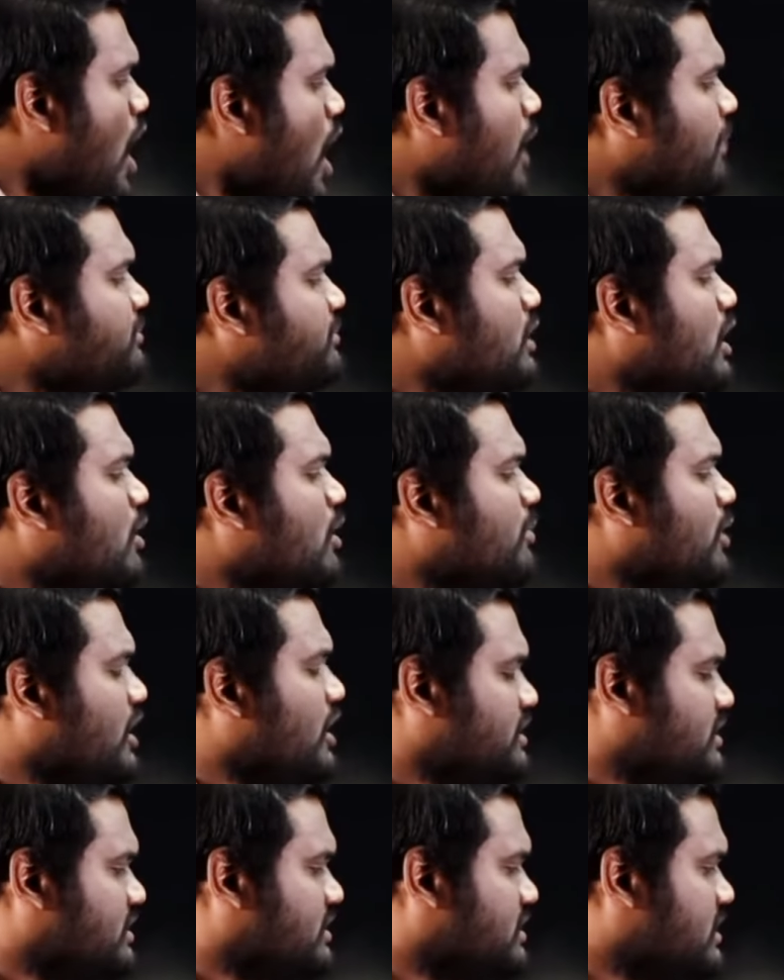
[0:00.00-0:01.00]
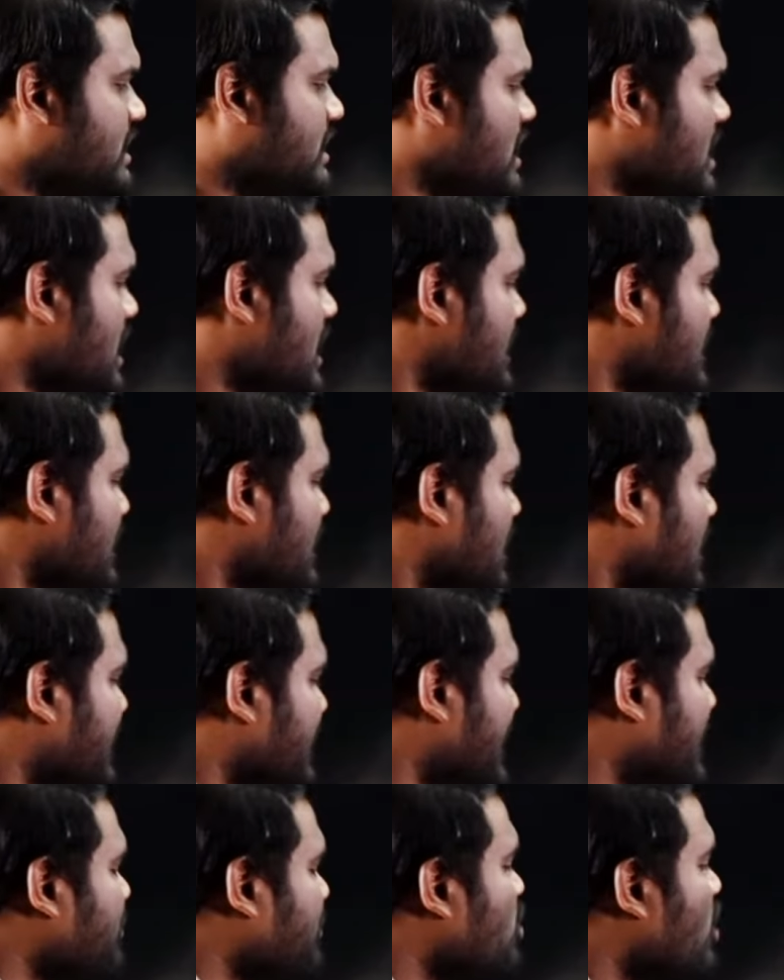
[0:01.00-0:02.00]
ఆప్తలామాలజిస్ట్
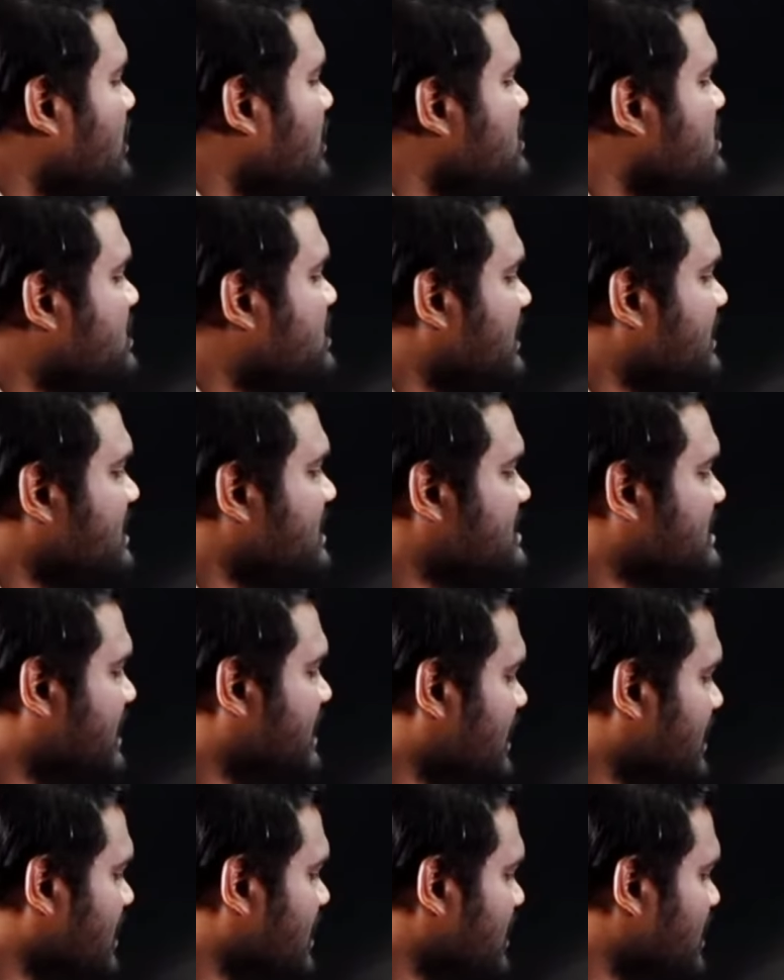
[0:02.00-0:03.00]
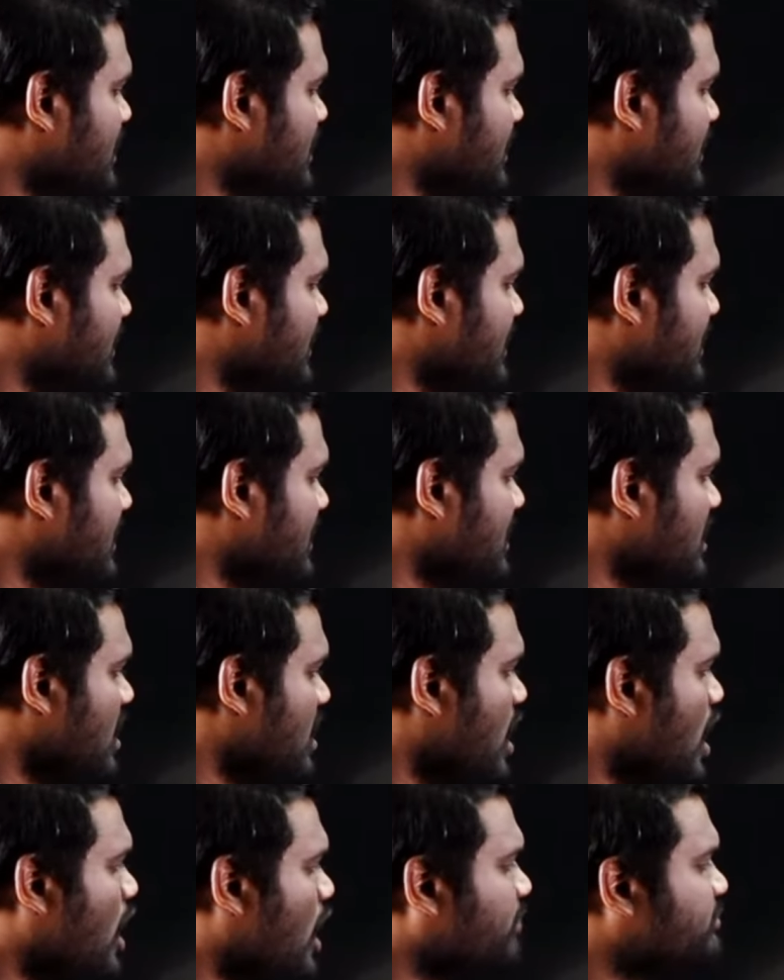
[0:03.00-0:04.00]
డెర్మటాలజిస్ట్ అయితే స్కిన్
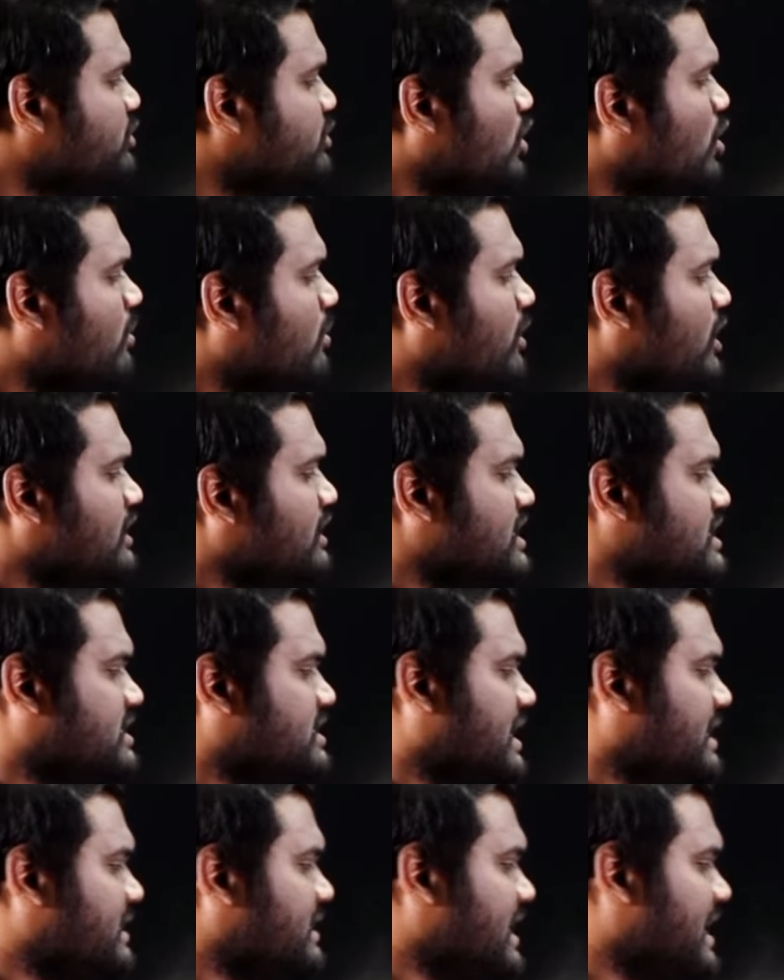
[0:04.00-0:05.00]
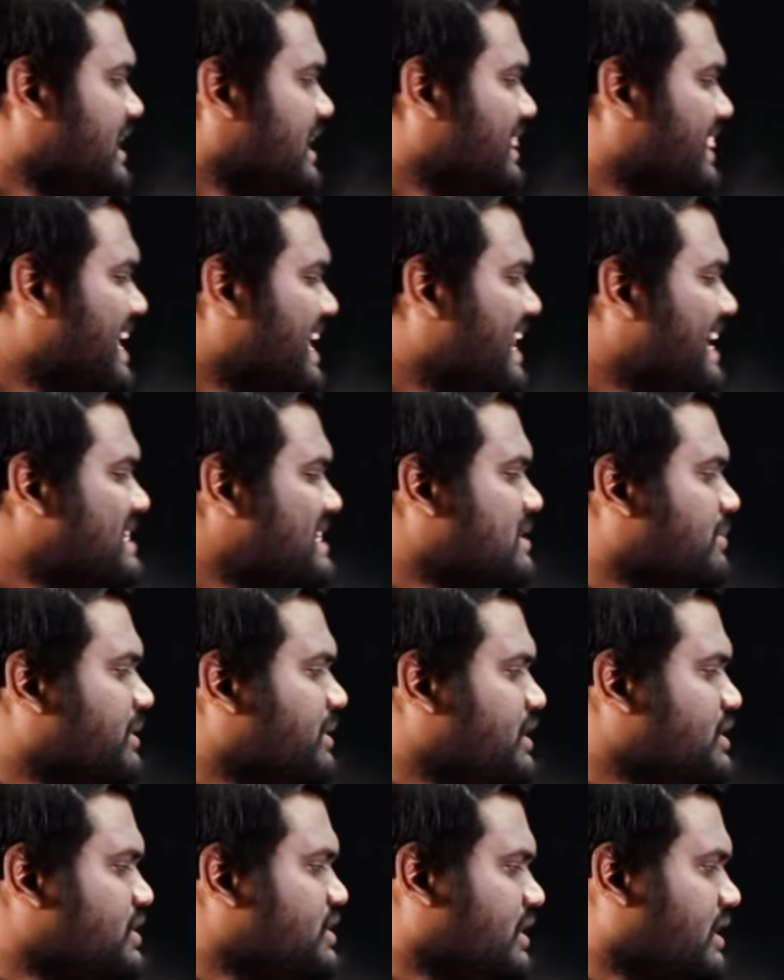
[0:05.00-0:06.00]
ఆప్తలామాలజిస్ట్ అయితే దీనికి
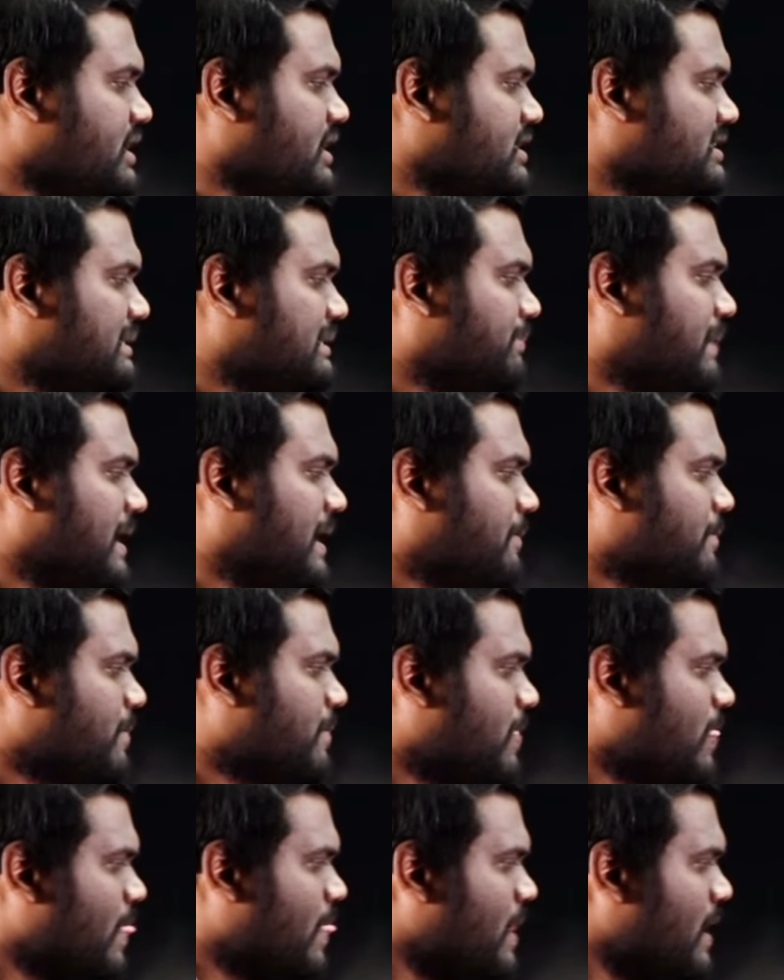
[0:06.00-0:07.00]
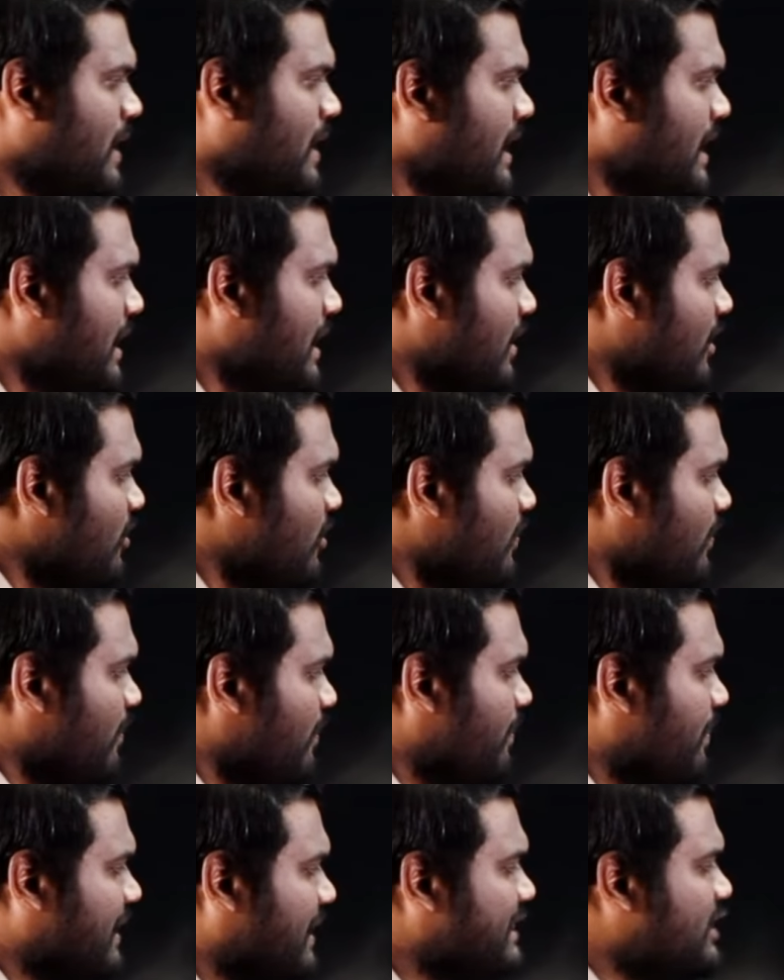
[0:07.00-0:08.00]
సంబంధించింది చెప్పాలి
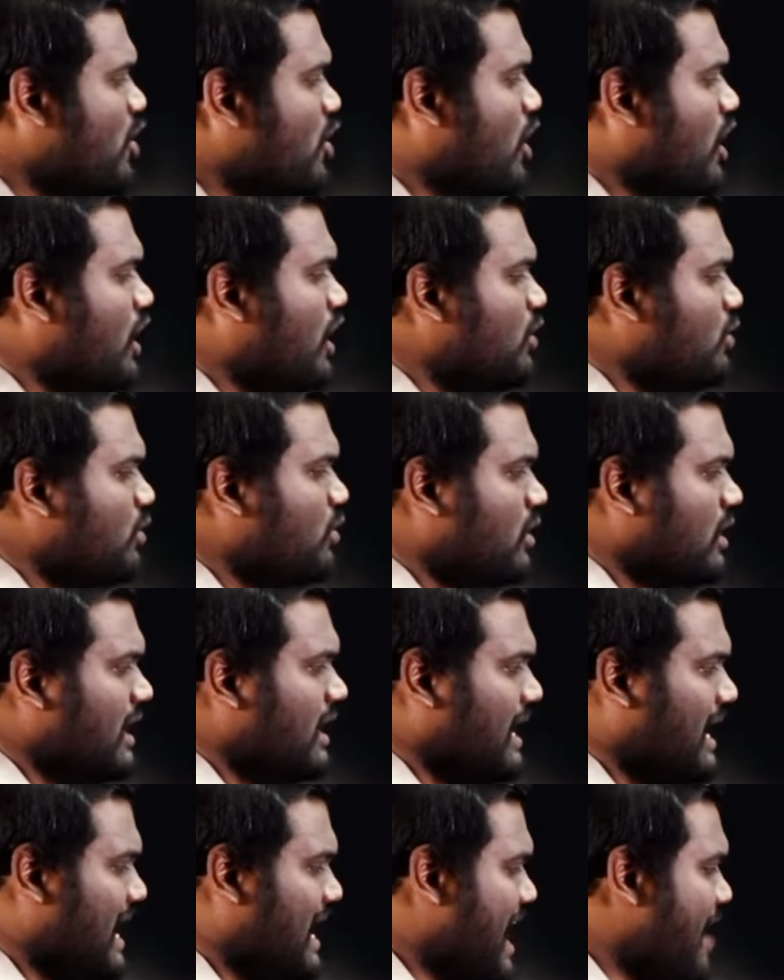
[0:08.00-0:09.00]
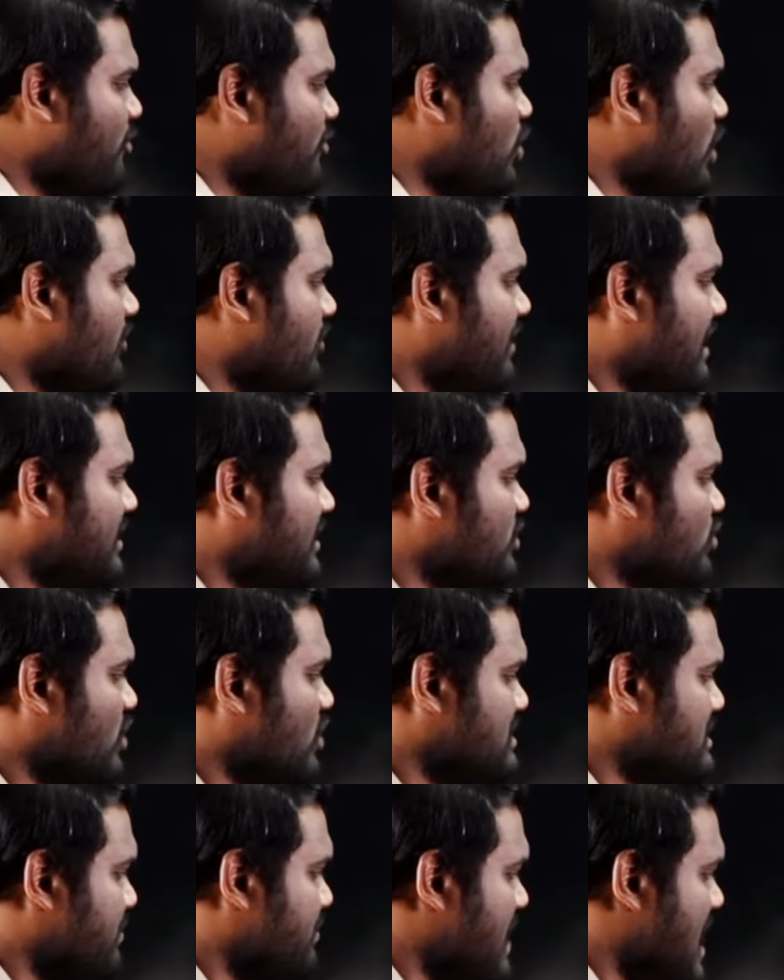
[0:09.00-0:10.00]
ప్రతి ఒక్కళ్ళు లైవ్లో ఉన్న వాళ్ళందరూ
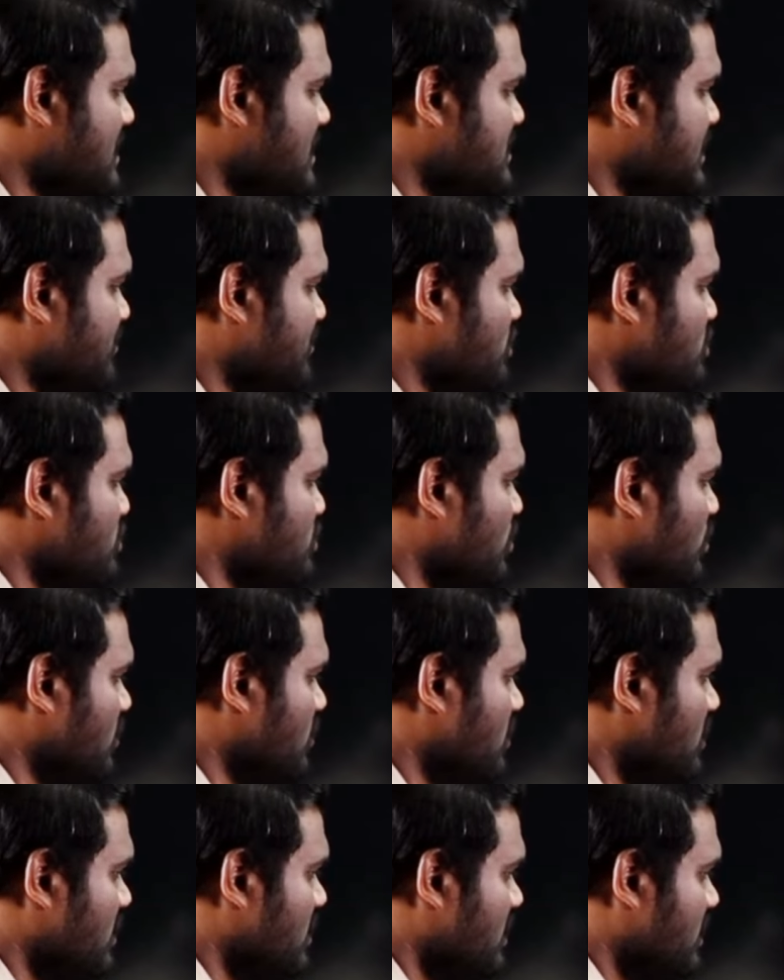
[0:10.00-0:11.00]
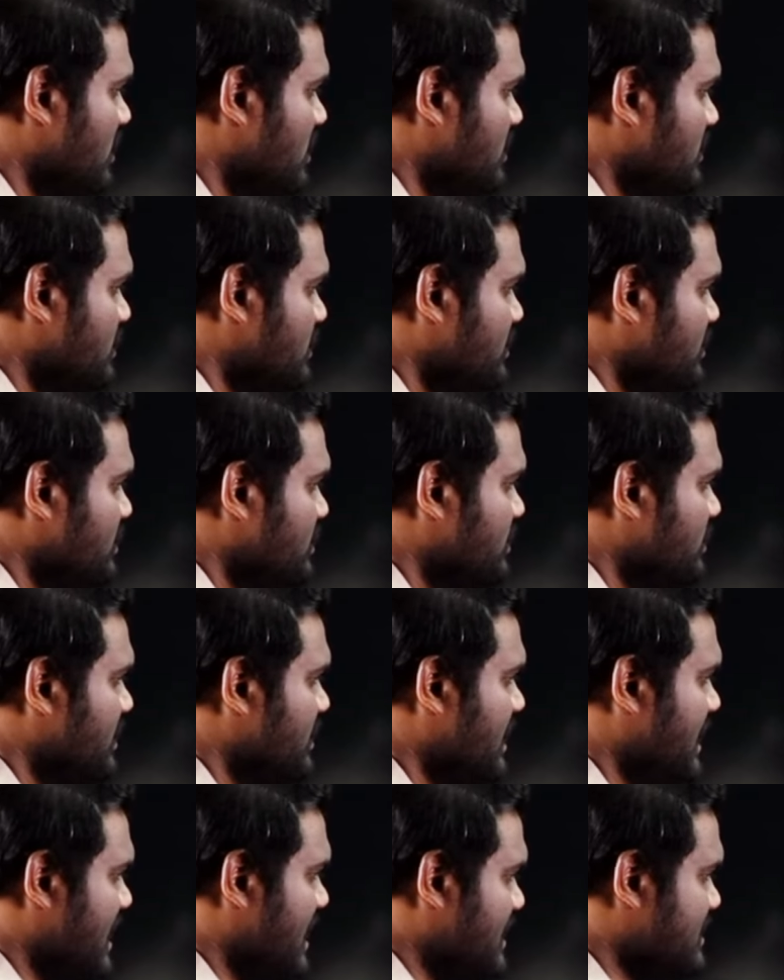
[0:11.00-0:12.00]
కూడా చెప్పాలి ఆన్సర్ ఏమొస్తుందో
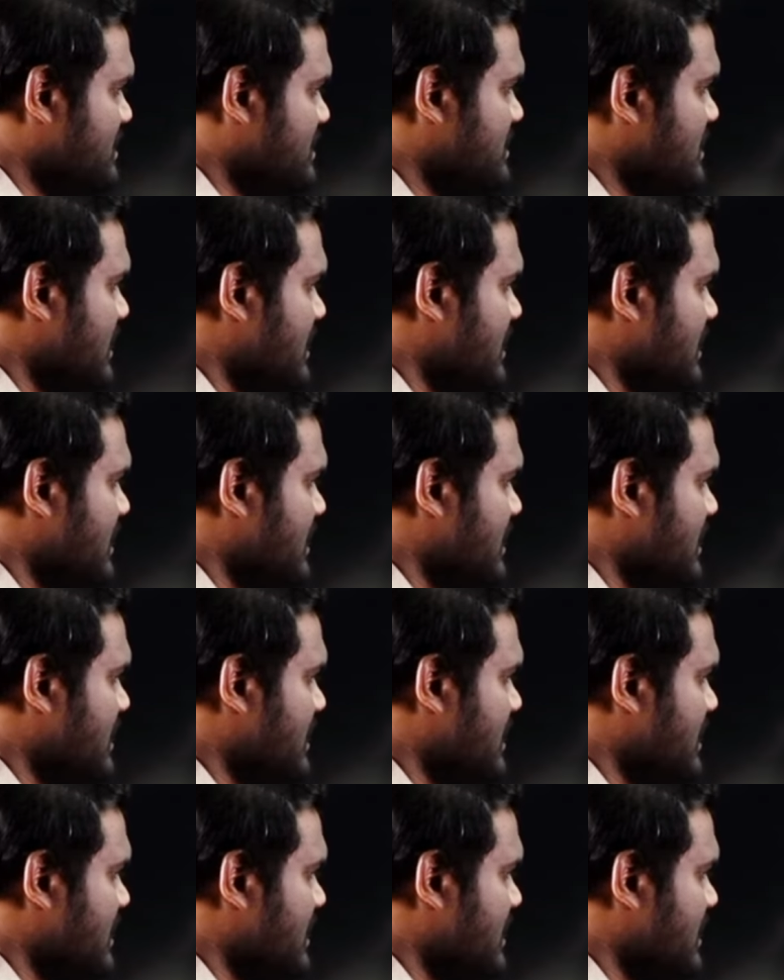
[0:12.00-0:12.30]
ఎస్